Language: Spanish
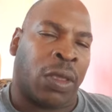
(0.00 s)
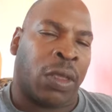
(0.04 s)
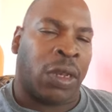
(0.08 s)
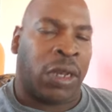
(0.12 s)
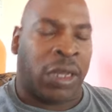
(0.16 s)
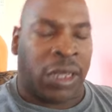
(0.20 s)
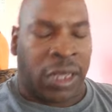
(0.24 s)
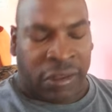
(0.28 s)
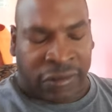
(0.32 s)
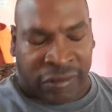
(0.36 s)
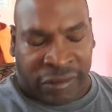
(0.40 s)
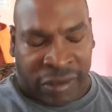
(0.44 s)

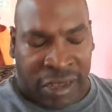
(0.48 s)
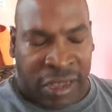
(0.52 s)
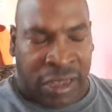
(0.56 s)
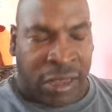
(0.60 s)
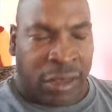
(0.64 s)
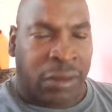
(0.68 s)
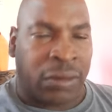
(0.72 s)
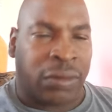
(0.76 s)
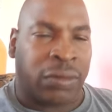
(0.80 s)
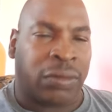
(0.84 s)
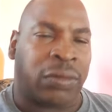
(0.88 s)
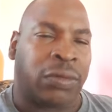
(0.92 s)
Le dije,
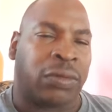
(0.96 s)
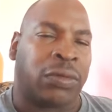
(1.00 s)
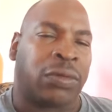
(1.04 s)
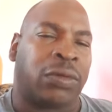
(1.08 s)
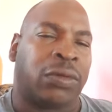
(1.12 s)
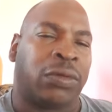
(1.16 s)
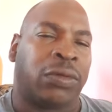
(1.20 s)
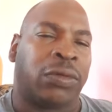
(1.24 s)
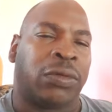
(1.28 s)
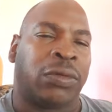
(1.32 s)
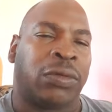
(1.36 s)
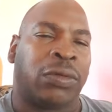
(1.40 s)
sí,
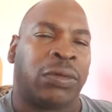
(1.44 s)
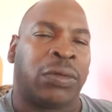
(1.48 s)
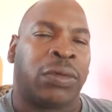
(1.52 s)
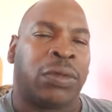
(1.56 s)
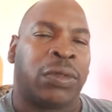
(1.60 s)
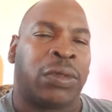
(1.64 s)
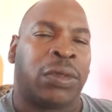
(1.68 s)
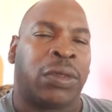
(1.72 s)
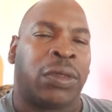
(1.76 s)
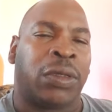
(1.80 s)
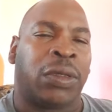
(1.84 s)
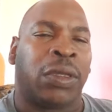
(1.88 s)

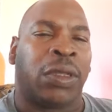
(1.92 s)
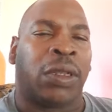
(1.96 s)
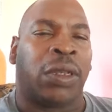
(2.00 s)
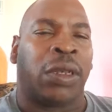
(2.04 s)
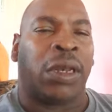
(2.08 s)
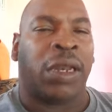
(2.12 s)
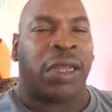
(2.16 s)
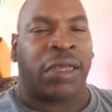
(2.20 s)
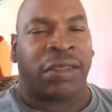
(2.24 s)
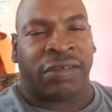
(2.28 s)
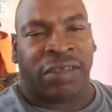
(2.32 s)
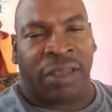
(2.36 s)

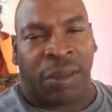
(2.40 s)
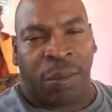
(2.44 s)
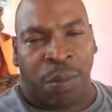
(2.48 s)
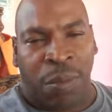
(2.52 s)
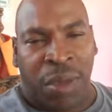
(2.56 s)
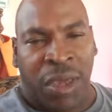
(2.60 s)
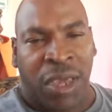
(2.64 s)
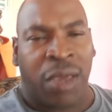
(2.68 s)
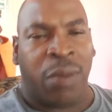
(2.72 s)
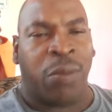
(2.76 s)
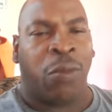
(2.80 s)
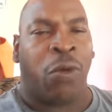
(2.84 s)
le
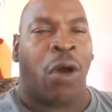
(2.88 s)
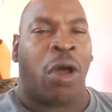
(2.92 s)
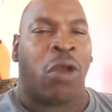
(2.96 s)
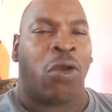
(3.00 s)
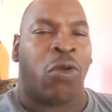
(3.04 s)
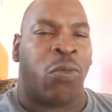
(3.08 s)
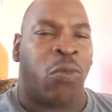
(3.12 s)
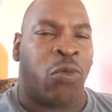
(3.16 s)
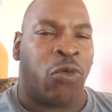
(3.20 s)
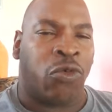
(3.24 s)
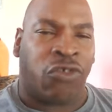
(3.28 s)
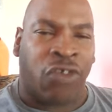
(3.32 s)
servimos a
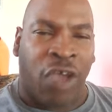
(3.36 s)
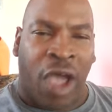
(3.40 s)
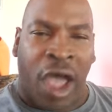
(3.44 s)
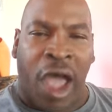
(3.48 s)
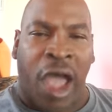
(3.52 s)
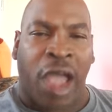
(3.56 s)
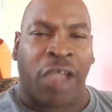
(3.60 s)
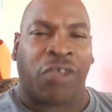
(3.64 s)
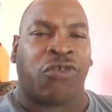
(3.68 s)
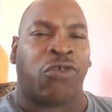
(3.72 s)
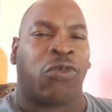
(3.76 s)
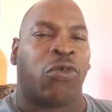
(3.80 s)
los
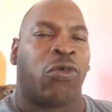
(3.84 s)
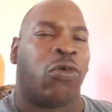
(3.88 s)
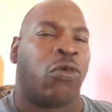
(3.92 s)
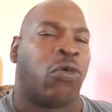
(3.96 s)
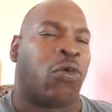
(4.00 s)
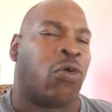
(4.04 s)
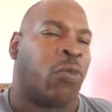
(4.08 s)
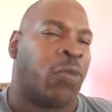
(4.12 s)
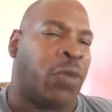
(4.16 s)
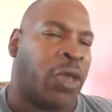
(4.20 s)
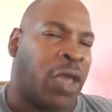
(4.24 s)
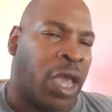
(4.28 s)
muchachos,
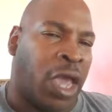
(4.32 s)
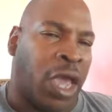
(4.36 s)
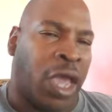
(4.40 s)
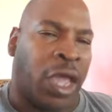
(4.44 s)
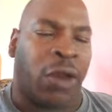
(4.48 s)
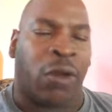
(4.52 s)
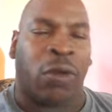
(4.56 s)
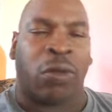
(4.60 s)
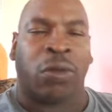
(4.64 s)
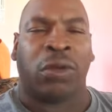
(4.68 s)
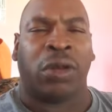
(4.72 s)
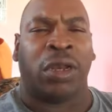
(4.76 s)

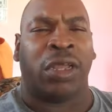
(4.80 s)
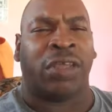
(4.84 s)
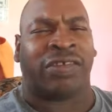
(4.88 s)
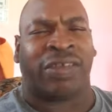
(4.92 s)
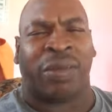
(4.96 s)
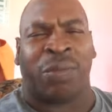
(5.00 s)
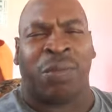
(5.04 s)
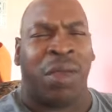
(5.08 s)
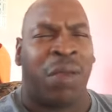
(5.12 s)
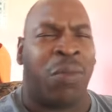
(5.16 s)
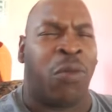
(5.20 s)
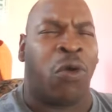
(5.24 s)
comieron, le
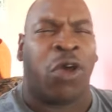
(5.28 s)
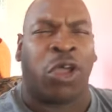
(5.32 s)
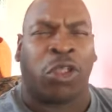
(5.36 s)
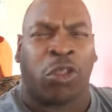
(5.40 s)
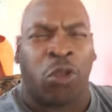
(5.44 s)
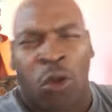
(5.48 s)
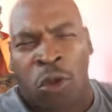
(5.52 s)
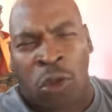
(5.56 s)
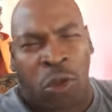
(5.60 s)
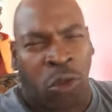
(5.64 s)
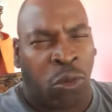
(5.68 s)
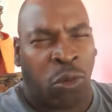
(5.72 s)
servimos de
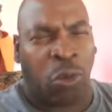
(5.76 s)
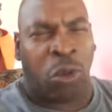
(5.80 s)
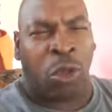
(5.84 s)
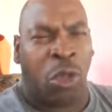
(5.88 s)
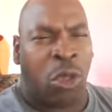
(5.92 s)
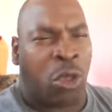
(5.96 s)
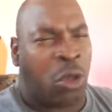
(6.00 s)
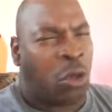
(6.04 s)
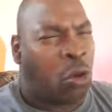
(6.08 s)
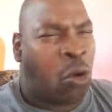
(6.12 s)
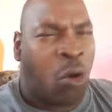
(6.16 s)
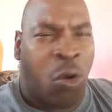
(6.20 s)
todo,
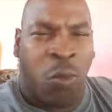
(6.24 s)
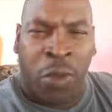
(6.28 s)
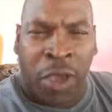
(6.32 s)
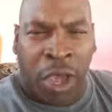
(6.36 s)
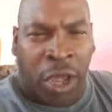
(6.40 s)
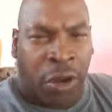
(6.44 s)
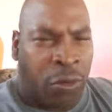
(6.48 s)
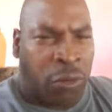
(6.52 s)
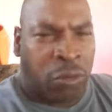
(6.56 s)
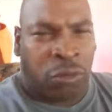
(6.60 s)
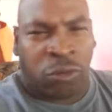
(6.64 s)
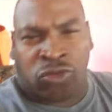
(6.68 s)

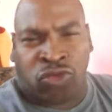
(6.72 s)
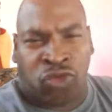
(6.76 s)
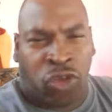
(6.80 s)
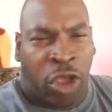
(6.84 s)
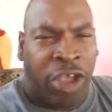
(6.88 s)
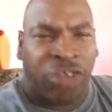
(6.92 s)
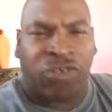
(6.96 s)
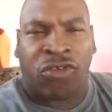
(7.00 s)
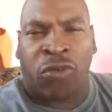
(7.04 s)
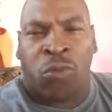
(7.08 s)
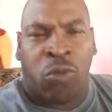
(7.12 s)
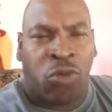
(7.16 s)
comieron.
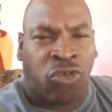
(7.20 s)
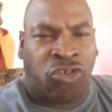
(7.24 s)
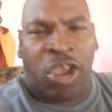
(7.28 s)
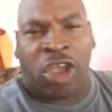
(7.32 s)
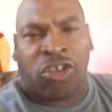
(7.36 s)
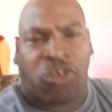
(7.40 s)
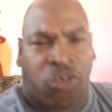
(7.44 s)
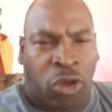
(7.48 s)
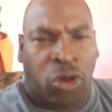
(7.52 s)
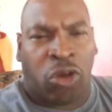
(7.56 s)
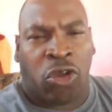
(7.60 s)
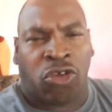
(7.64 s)
Esos
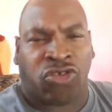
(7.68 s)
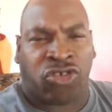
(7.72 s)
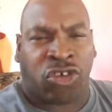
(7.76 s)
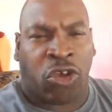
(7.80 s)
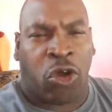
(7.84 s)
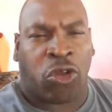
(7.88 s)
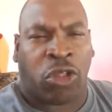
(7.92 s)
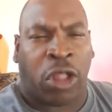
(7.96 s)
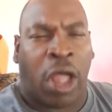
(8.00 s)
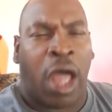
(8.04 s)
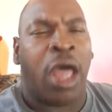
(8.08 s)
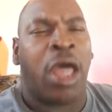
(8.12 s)
muchachos del
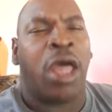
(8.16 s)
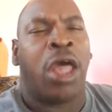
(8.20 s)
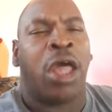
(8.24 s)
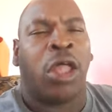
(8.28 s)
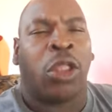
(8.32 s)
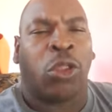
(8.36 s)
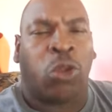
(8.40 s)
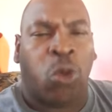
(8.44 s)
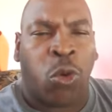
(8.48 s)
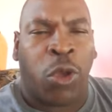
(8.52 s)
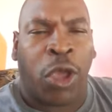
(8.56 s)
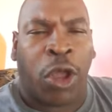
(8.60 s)
11J
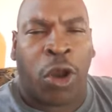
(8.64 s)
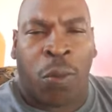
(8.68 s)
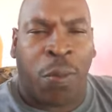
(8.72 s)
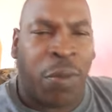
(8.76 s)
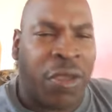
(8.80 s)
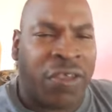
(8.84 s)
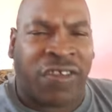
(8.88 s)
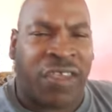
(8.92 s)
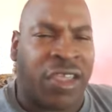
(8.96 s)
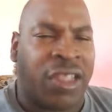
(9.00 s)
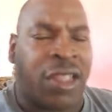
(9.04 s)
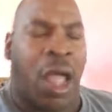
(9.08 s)
tuvieron
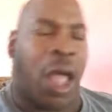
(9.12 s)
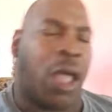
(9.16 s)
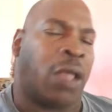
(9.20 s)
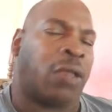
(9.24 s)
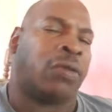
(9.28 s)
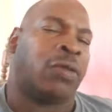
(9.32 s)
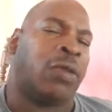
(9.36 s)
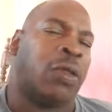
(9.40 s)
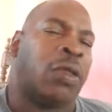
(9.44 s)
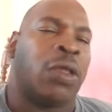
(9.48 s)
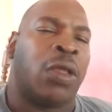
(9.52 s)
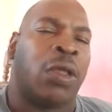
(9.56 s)
visita,
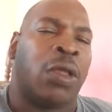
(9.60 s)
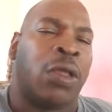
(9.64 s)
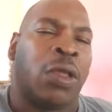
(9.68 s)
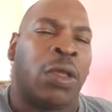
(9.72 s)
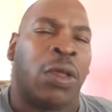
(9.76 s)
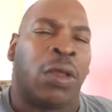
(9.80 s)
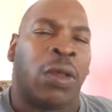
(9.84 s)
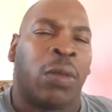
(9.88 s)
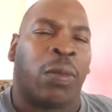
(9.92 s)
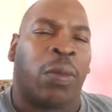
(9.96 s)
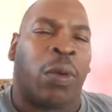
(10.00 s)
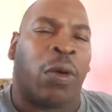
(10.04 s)

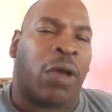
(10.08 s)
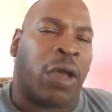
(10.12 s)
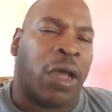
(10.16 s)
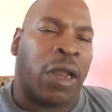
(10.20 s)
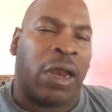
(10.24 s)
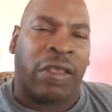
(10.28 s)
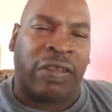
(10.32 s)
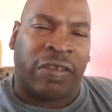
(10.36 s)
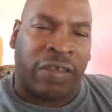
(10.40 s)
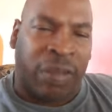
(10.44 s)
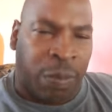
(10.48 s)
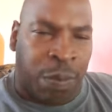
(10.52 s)
porque
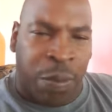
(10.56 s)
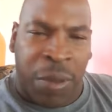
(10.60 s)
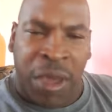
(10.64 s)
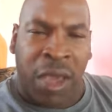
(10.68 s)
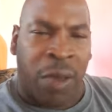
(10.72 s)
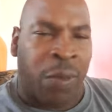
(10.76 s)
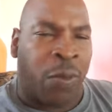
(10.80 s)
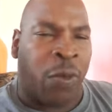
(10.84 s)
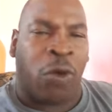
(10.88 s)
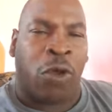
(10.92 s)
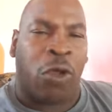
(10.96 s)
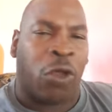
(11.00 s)
le
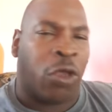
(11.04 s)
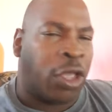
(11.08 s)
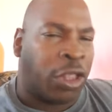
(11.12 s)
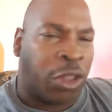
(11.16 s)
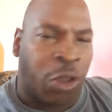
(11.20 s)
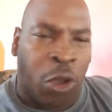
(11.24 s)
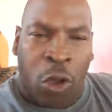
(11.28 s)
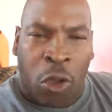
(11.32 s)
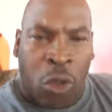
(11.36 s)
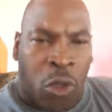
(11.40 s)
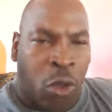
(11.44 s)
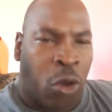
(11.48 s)
servimos de
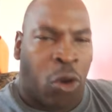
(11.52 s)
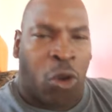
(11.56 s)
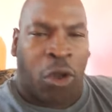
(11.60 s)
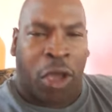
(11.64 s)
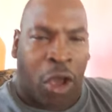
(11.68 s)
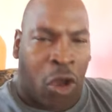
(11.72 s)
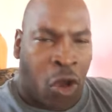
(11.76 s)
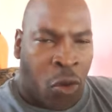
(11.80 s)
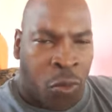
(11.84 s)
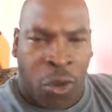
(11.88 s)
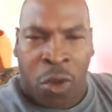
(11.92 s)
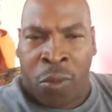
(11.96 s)
todo, lo
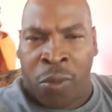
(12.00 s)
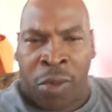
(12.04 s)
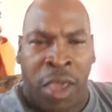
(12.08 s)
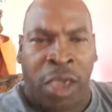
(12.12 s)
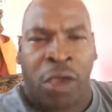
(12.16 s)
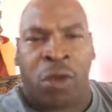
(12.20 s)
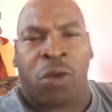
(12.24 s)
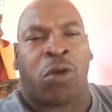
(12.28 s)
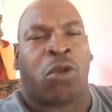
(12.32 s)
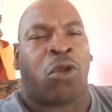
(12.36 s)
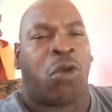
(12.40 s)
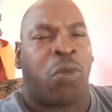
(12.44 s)
que comió mi
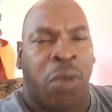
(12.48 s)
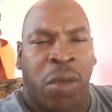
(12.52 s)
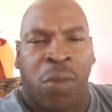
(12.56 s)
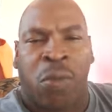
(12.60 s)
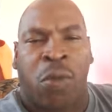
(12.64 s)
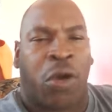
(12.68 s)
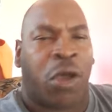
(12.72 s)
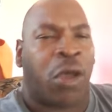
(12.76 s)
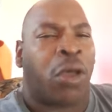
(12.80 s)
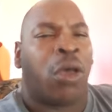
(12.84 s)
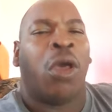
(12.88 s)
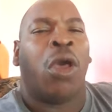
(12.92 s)
hijo, lo
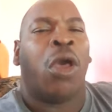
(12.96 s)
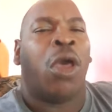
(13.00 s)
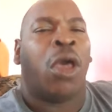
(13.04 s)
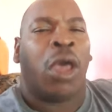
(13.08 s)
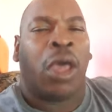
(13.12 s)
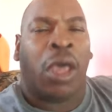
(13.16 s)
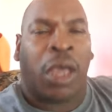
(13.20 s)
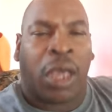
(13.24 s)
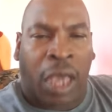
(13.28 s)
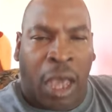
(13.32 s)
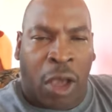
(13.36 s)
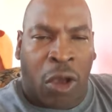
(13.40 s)
mismo
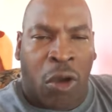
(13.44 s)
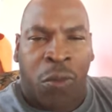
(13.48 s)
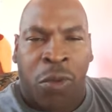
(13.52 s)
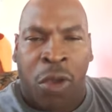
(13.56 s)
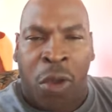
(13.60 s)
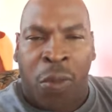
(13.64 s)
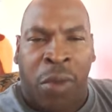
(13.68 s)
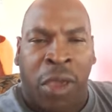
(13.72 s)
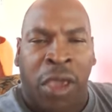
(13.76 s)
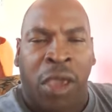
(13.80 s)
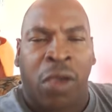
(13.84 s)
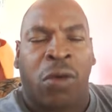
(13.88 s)
que
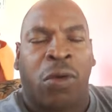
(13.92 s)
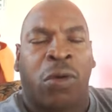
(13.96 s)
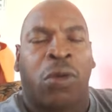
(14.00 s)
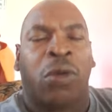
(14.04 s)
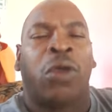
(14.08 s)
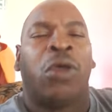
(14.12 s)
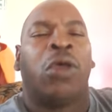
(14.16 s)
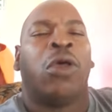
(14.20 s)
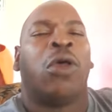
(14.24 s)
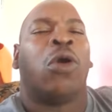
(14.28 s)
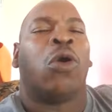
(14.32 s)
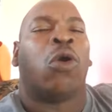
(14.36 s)
comió mi hijo,
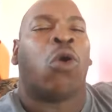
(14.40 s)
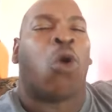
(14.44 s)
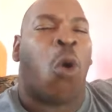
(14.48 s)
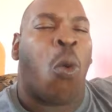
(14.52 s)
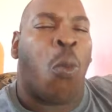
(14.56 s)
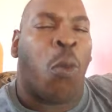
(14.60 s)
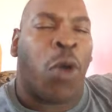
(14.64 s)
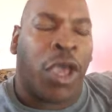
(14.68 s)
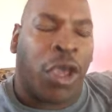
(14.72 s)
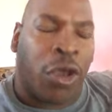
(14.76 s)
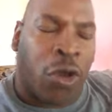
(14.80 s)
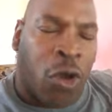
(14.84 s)

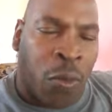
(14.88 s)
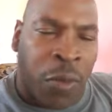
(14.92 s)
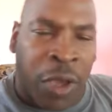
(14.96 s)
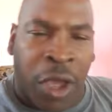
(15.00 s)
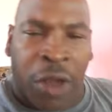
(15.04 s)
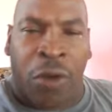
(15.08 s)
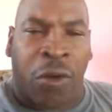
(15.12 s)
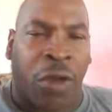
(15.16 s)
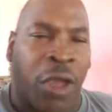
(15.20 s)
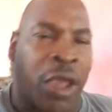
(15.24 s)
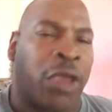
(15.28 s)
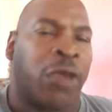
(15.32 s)
y
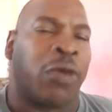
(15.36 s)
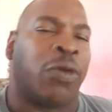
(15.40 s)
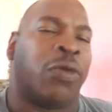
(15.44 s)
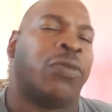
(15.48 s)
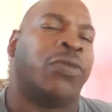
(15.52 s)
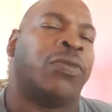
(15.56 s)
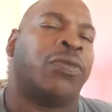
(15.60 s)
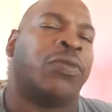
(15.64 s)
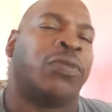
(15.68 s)
comieron él...